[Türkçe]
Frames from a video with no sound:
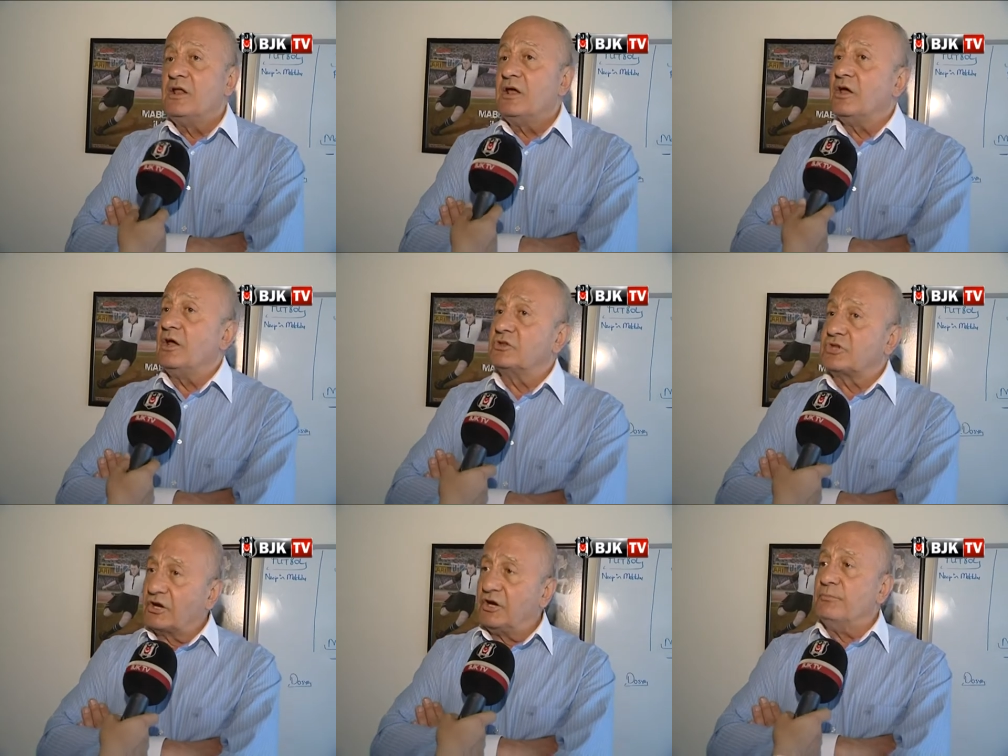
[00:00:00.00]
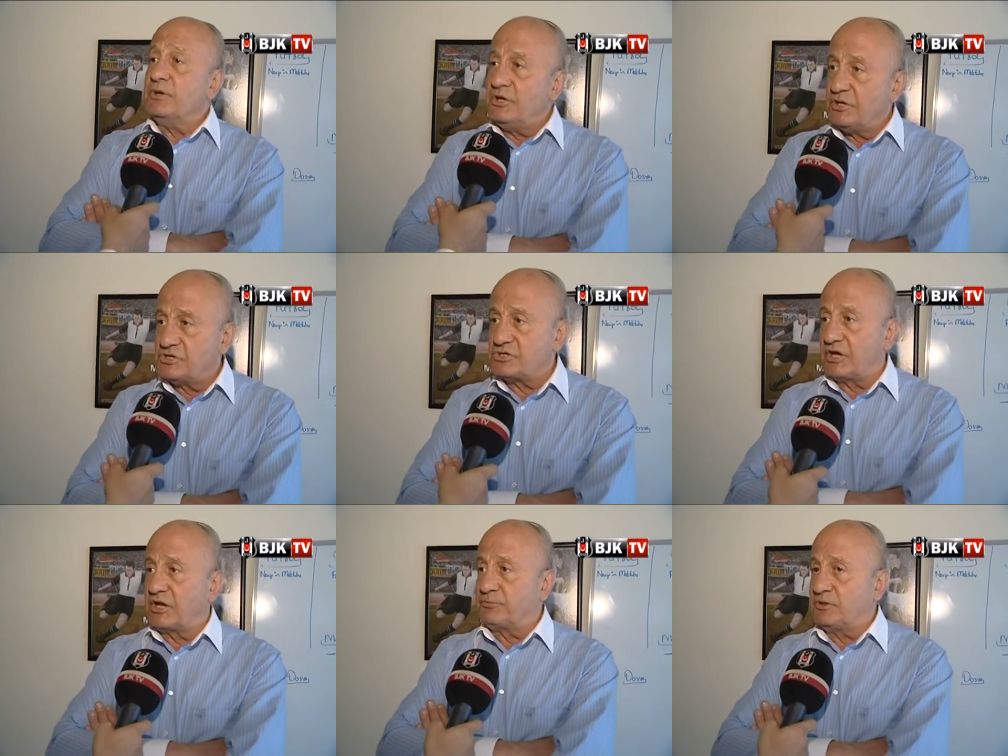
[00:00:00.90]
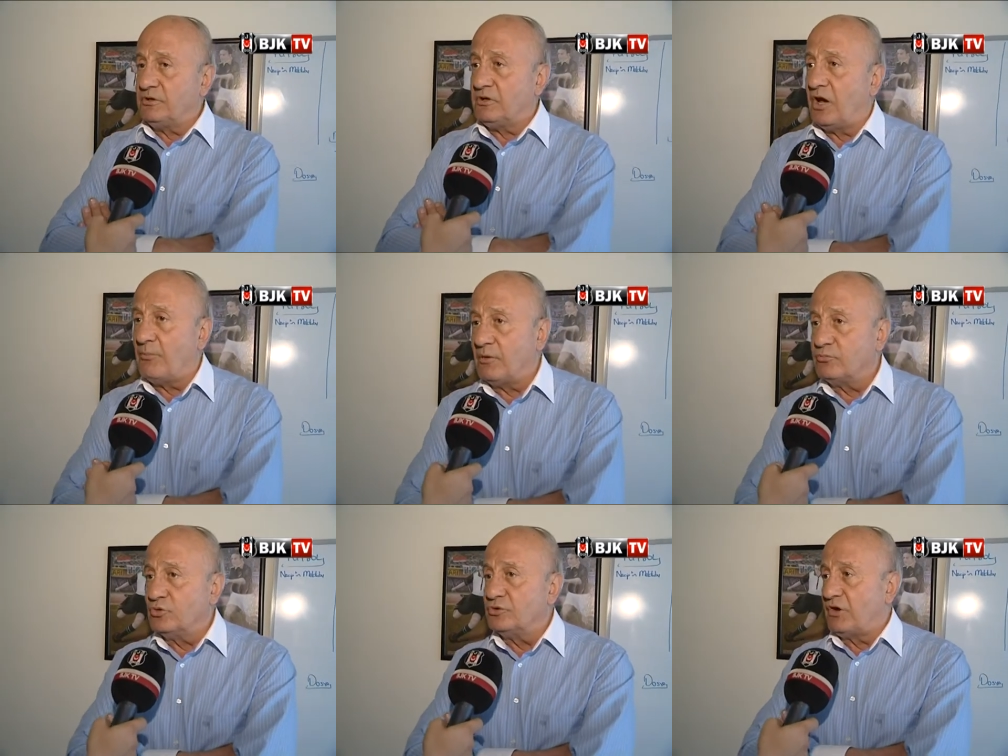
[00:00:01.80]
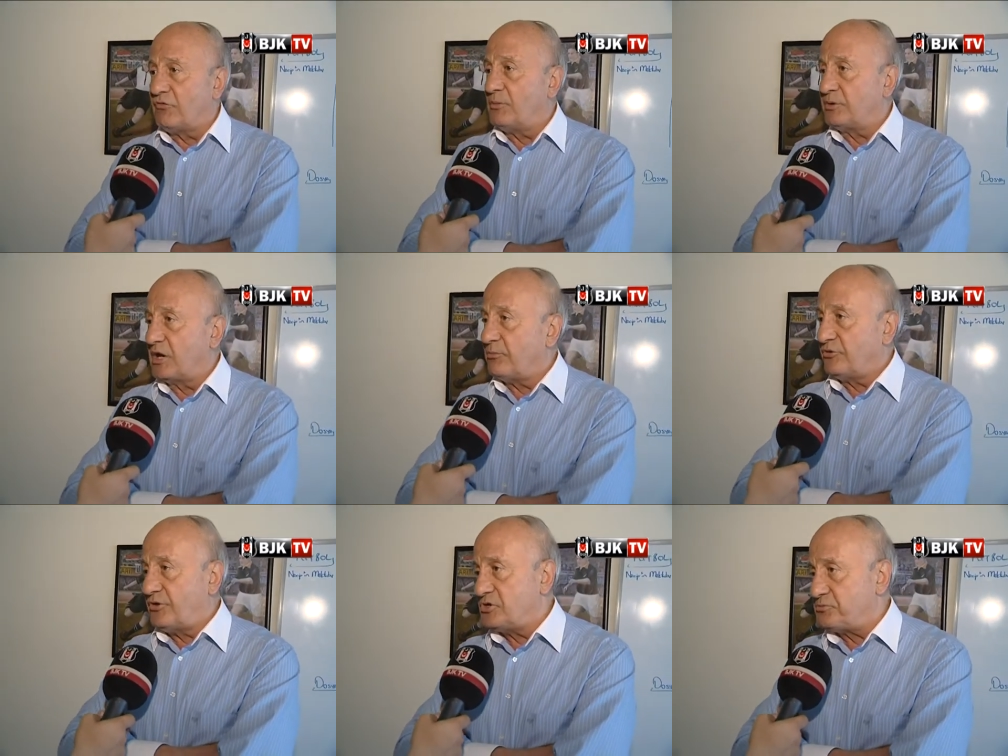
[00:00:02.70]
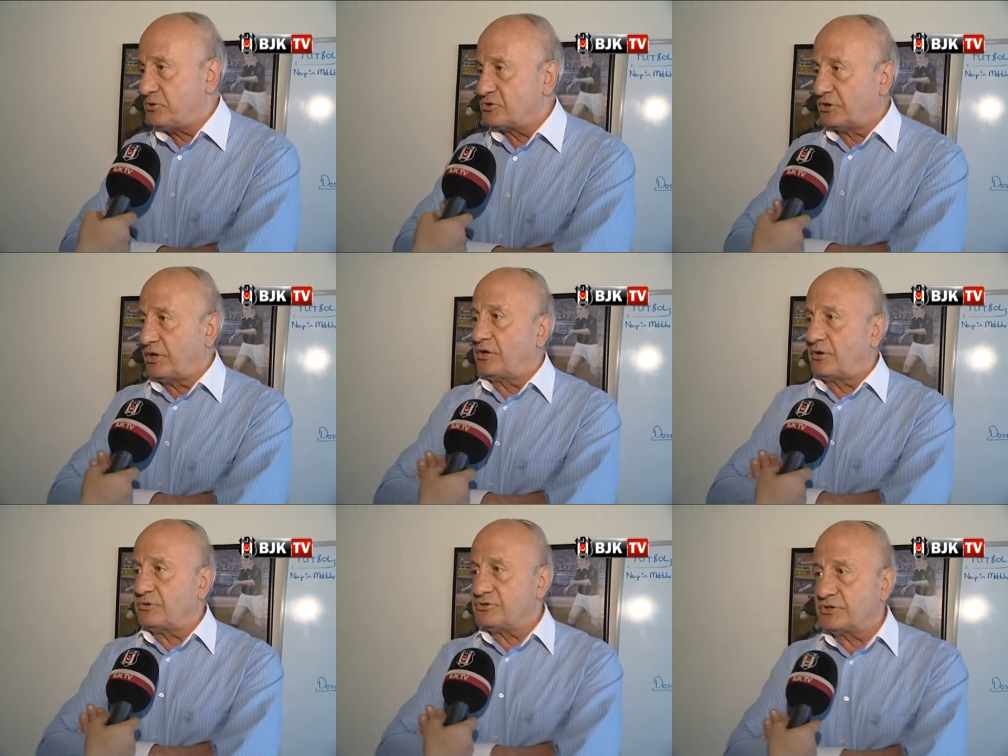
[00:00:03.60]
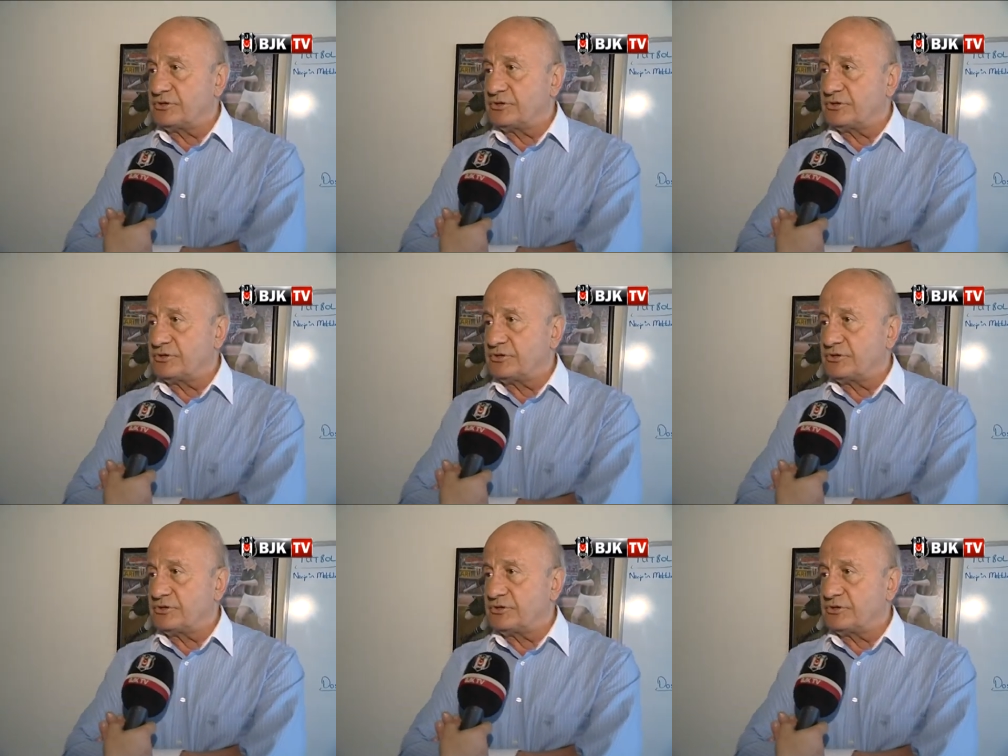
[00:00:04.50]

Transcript: E, takım iyi işler yaptı ama bunun devamı gelmezse hiçbir işe de yaramayacak.